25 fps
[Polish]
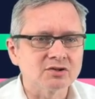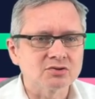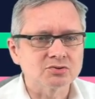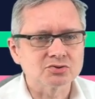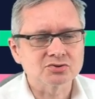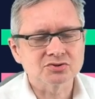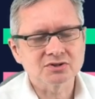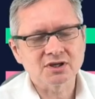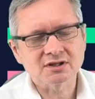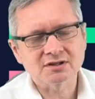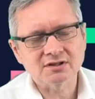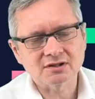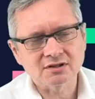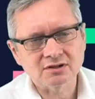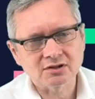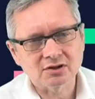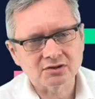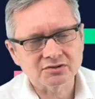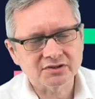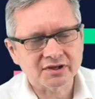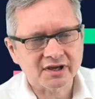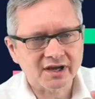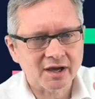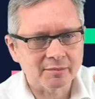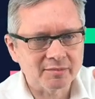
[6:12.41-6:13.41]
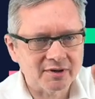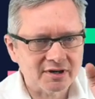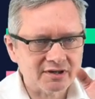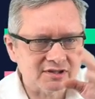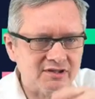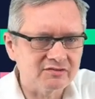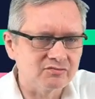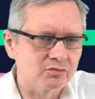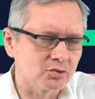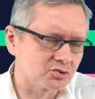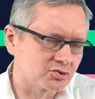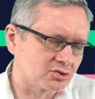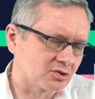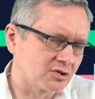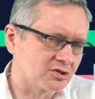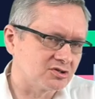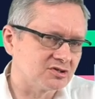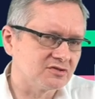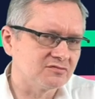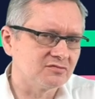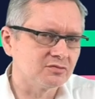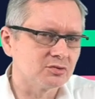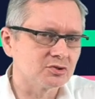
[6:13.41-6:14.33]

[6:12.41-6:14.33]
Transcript: To już nie tylko te kamerki włączone czy